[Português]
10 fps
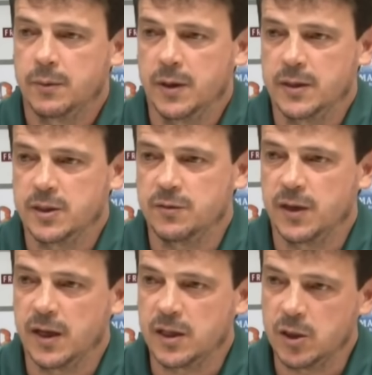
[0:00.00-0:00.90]
e antes de
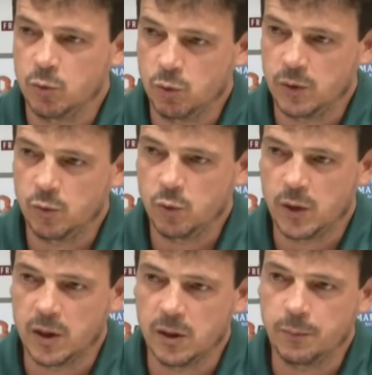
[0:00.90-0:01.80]
vir aqui no, no
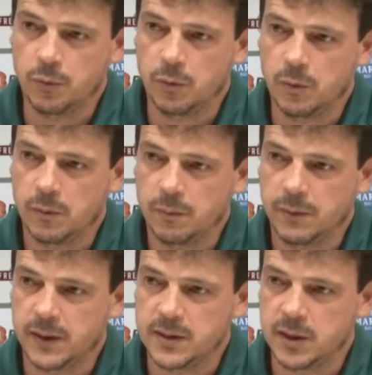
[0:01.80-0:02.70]
campo,
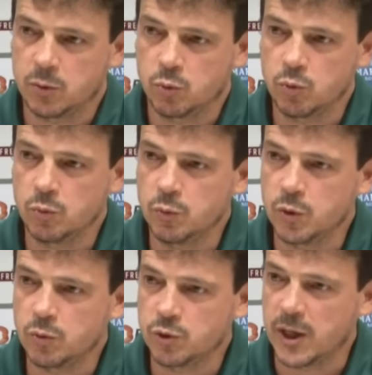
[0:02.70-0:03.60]
parecia tudo
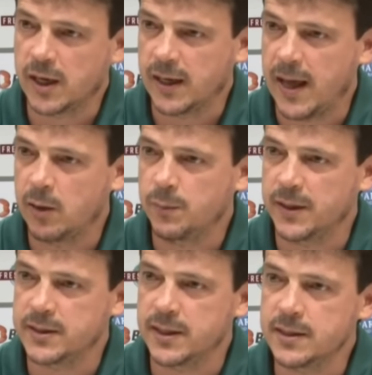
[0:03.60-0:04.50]
muito já claro
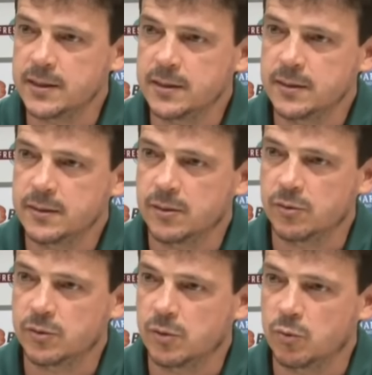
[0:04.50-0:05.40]
para gente.
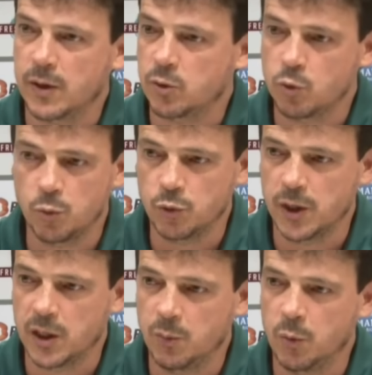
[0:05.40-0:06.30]
Então, tanto é que todo mundo
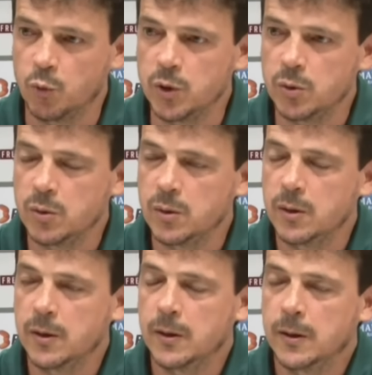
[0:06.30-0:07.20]
reclamou muito,
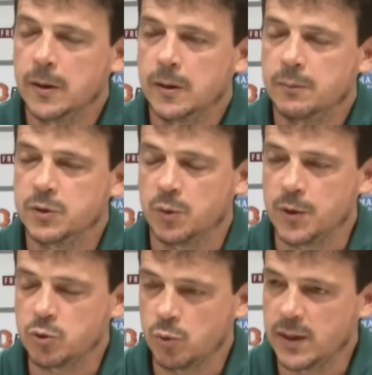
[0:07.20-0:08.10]

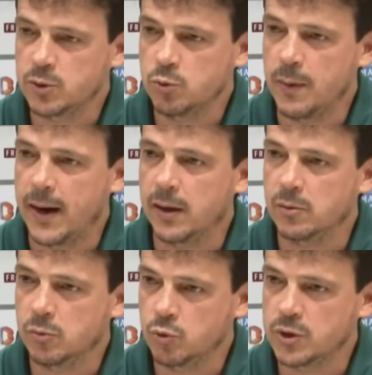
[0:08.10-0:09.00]
principalmente no lance do
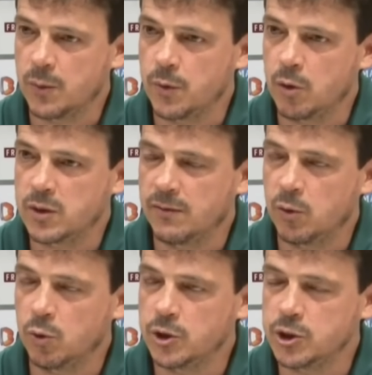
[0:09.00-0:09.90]
Marlon. O do Samuel estava
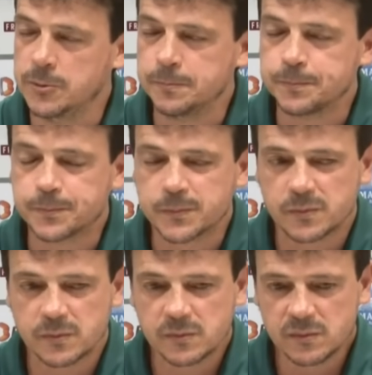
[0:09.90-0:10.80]
longe,
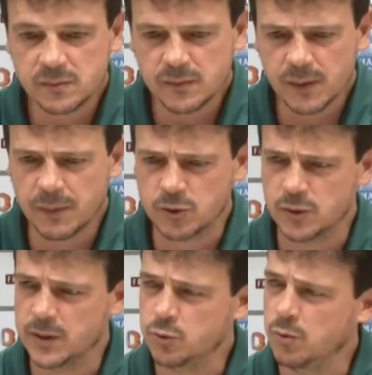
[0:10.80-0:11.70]
mas
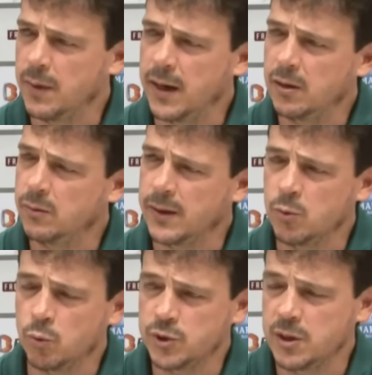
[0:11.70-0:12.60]
o lance do Marlon é
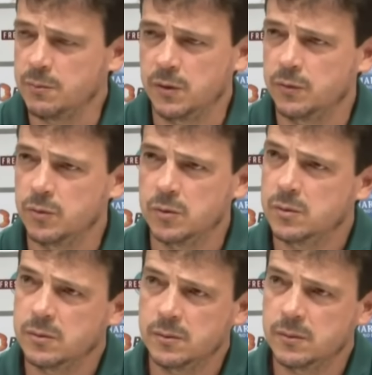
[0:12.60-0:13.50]
inconcebível
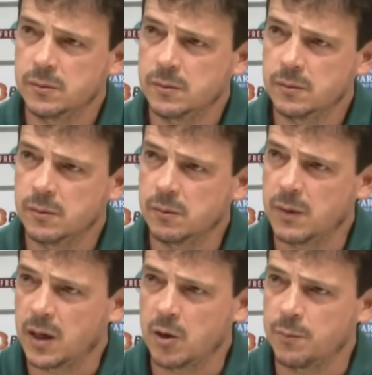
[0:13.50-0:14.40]

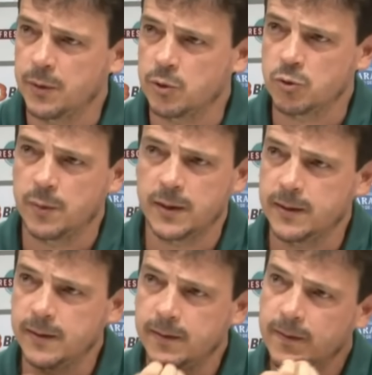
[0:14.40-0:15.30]
marcar um pênalti como
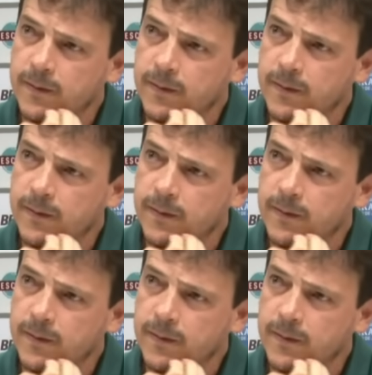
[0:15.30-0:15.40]
aquele.